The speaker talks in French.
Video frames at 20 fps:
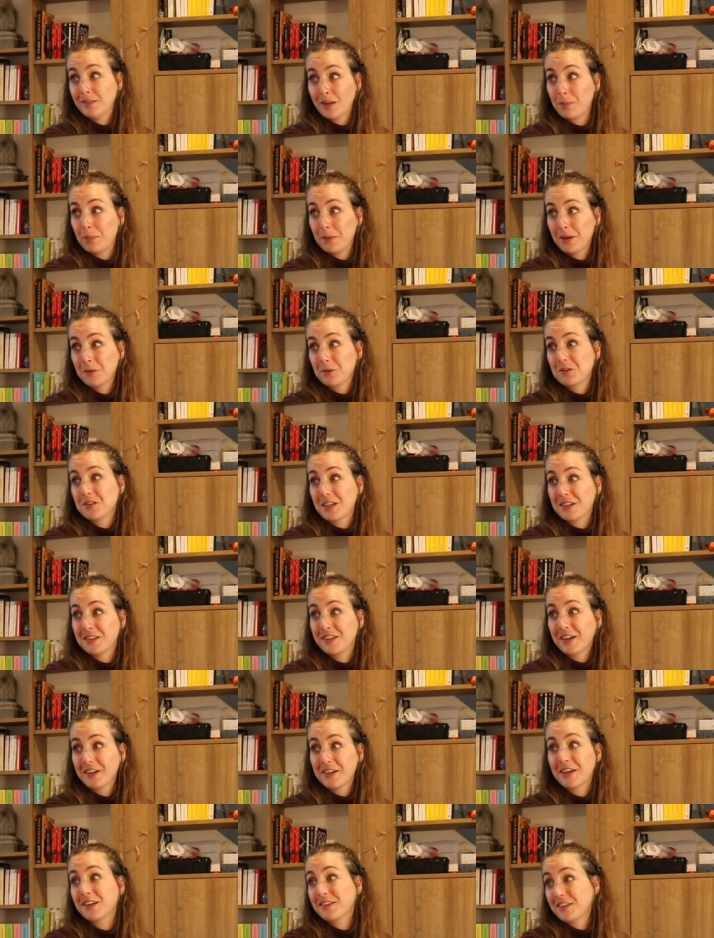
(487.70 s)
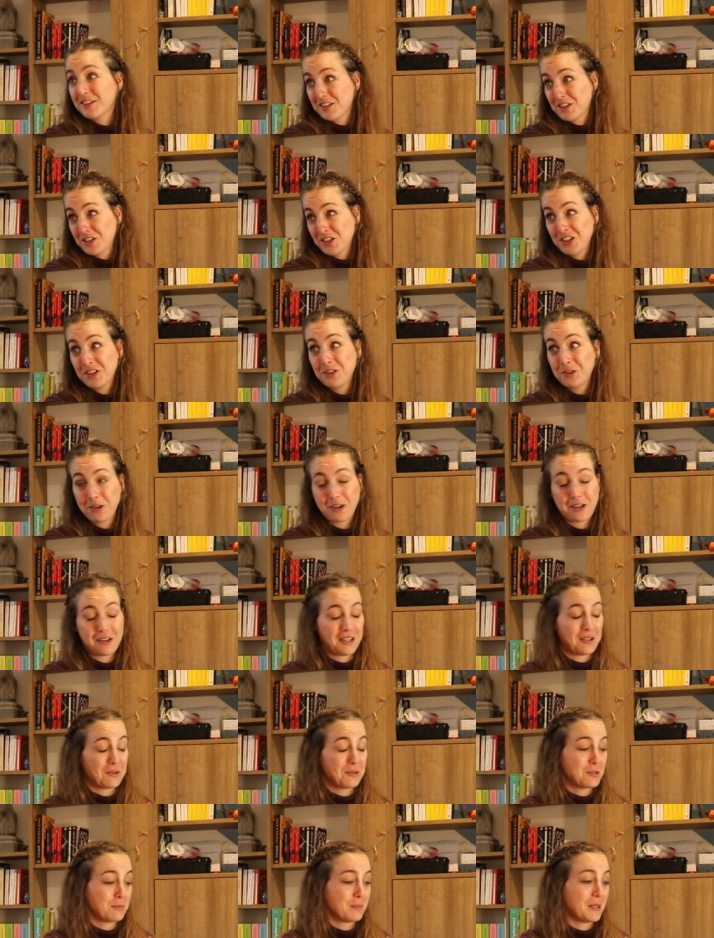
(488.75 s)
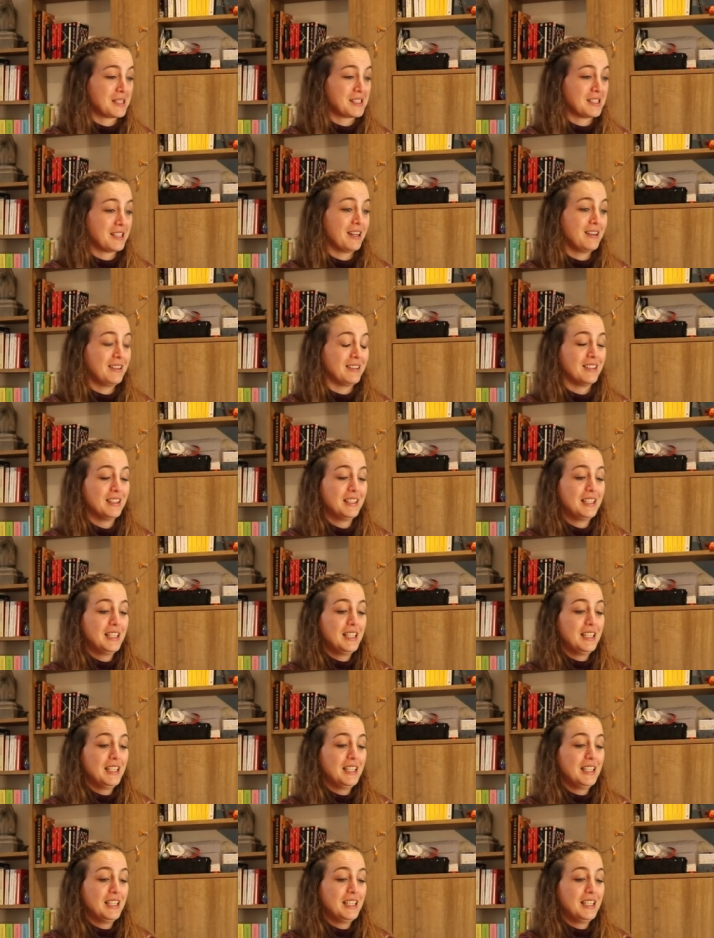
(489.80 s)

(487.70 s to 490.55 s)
étape-là dans sa carrière d'ingénieur aérospatial.